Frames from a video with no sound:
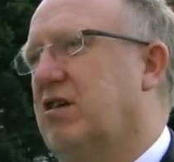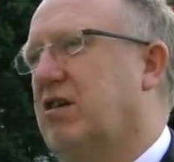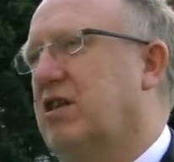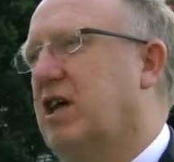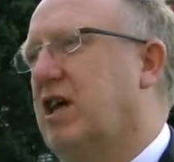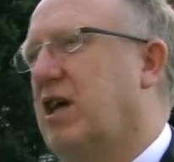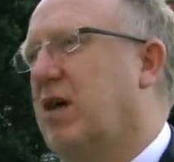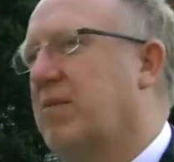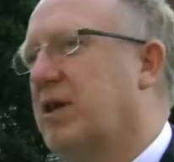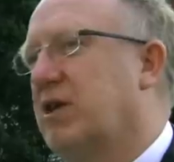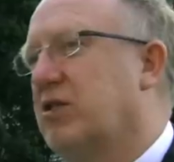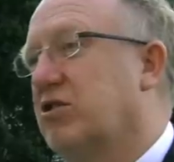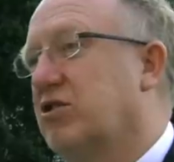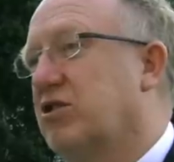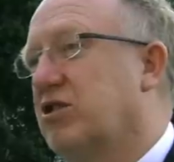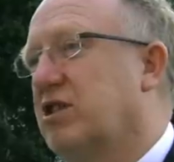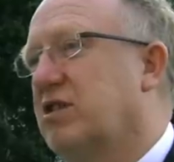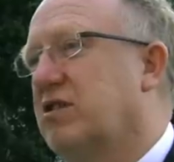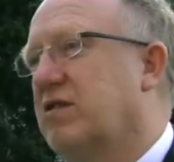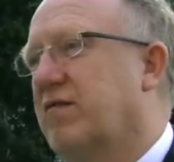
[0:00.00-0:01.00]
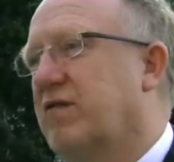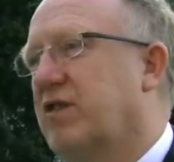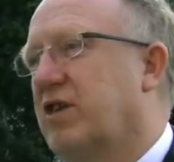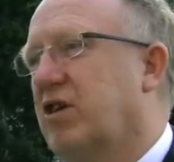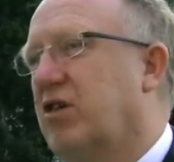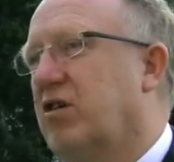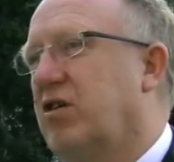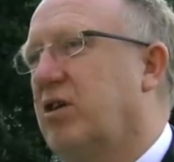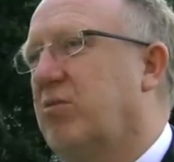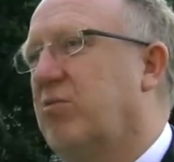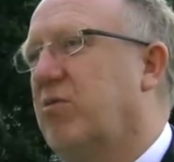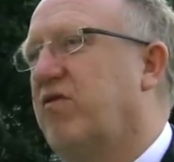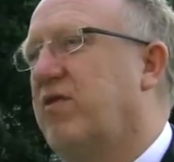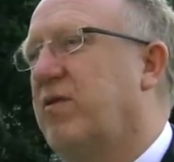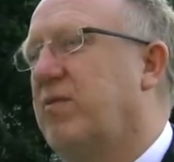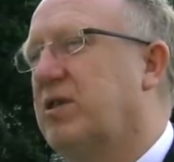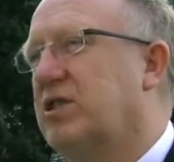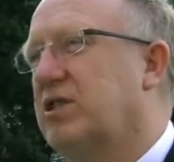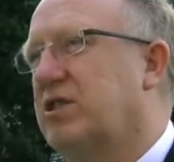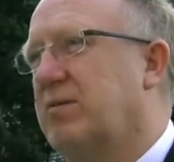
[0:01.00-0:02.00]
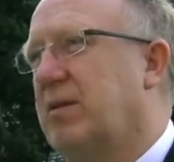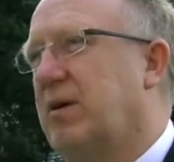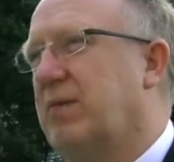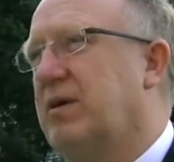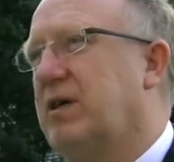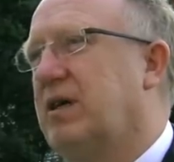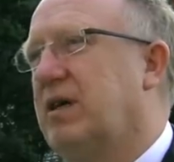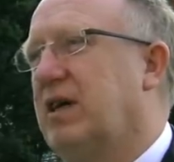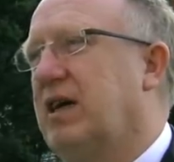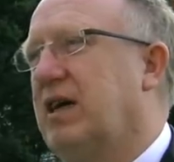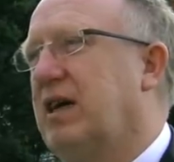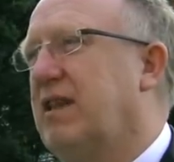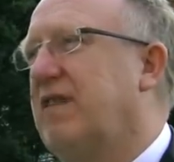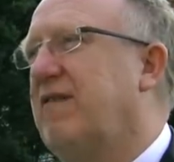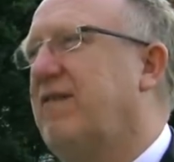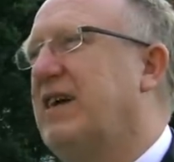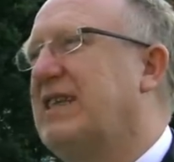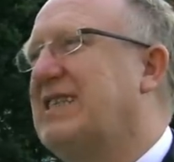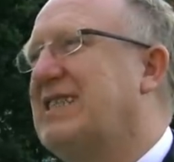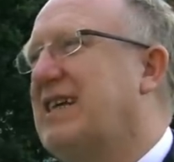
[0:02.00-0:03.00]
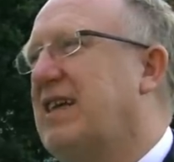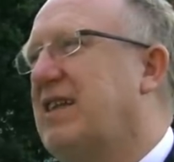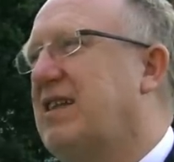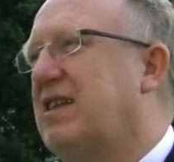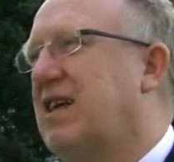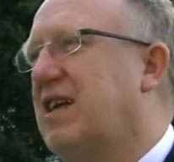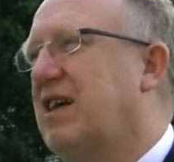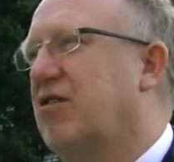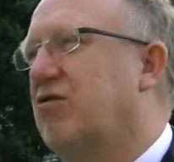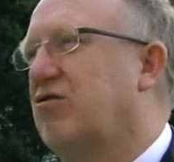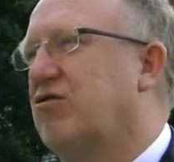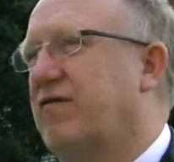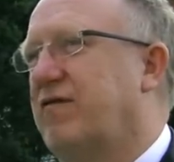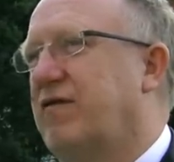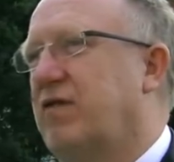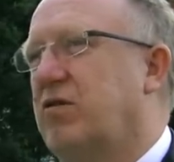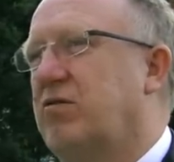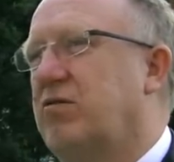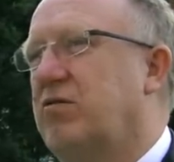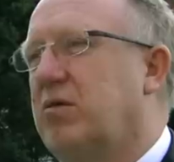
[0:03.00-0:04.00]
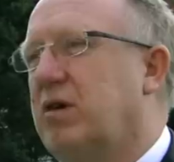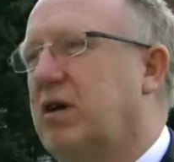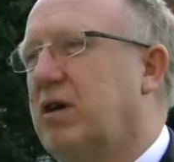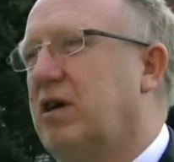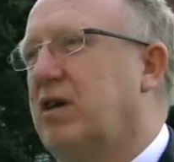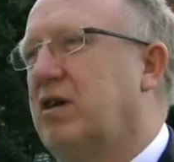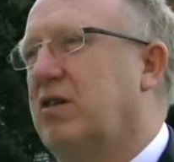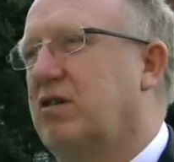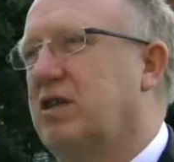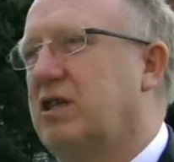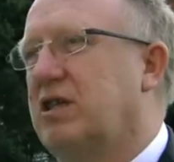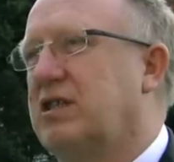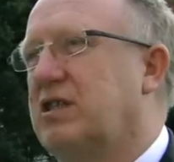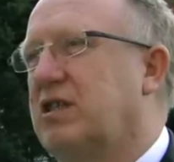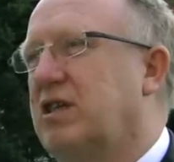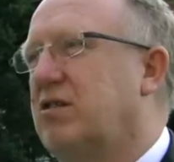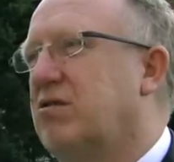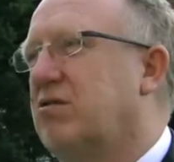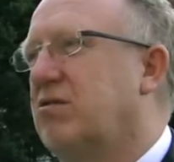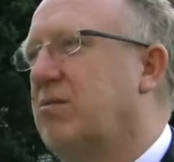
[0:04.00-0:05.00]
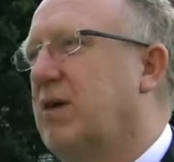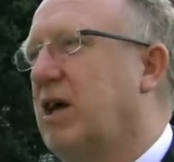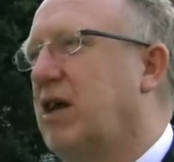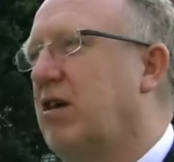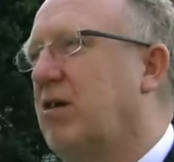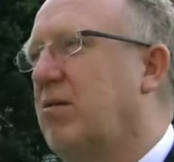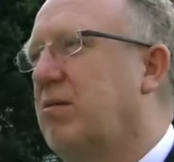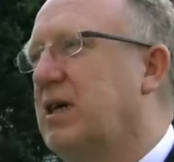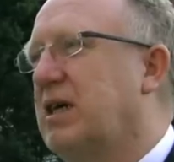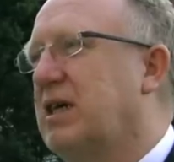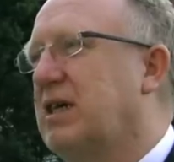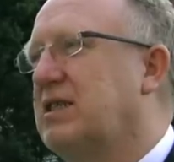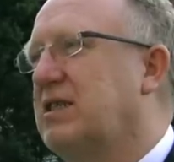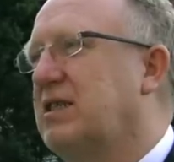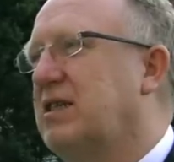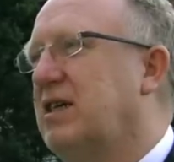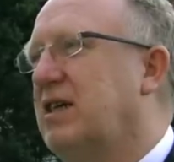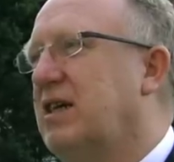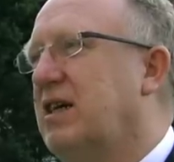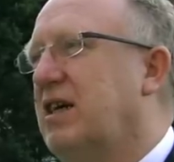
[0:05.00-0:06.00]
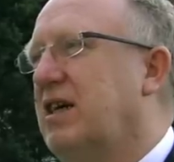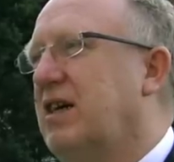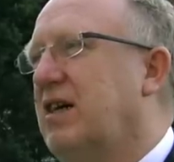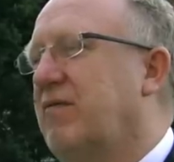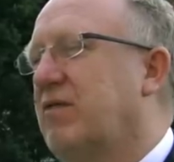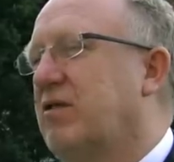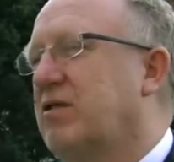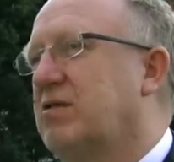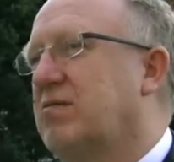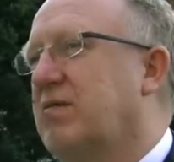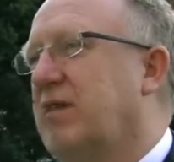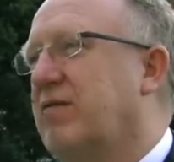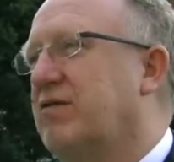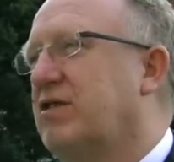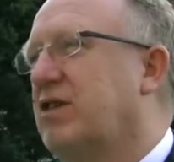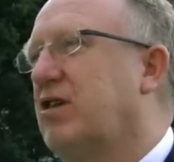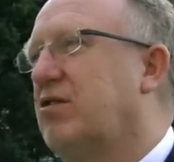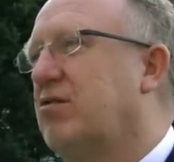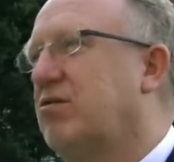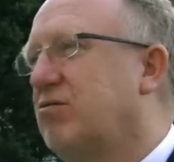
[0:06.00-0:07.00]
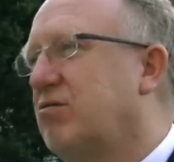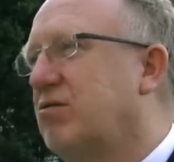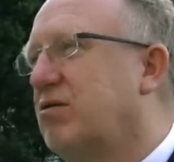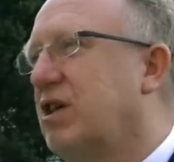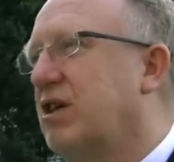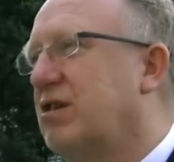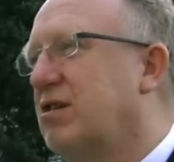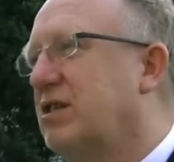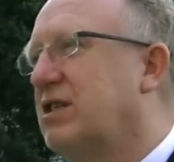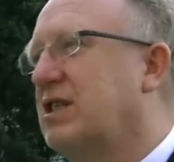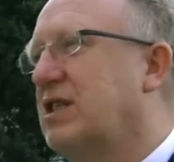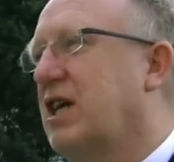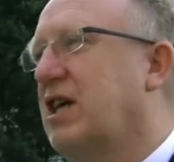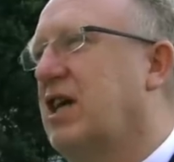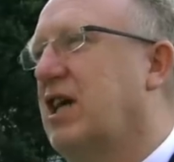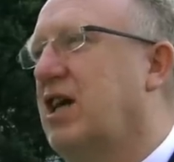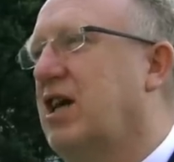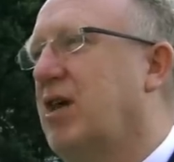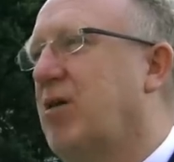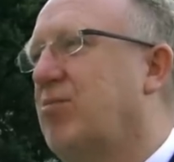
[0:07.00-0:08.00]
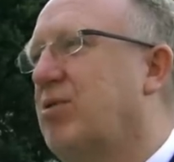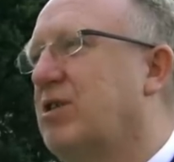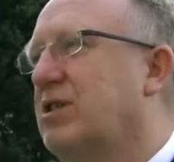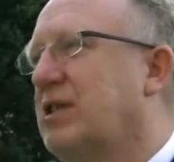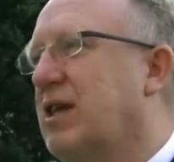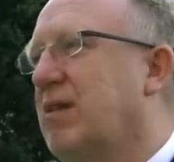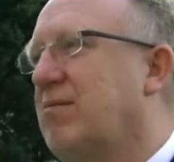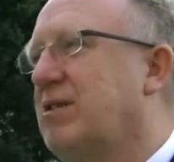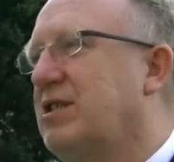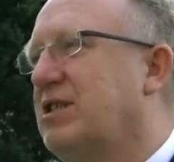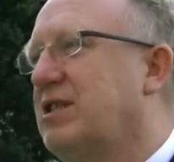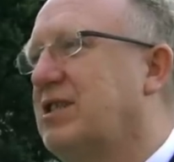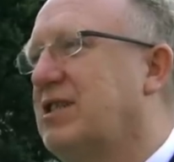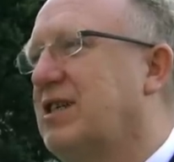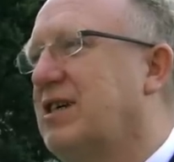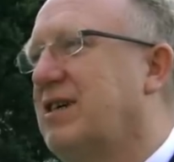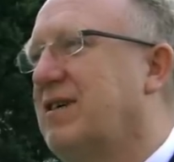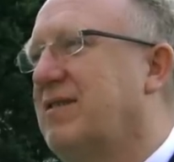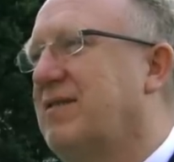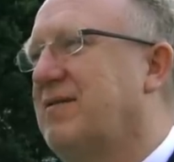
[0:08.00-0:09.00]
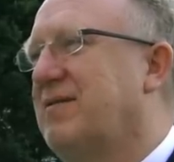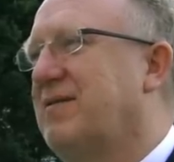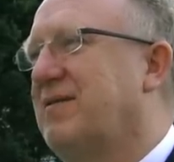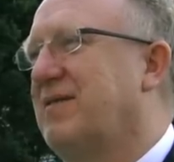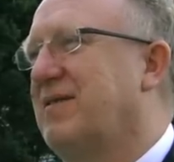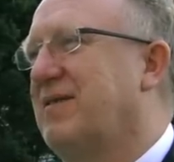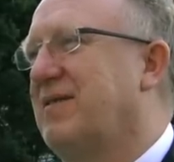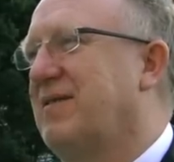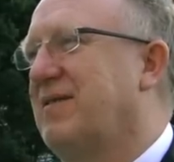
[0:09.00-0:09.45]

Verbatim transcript: Tak jak bardzo często w regionie mówimy, że mamy dwa centra rozwoju, to jest Centrum Aglomeracji Wrocławskiej, to drugie to jest KGHM Polska Mieczysława.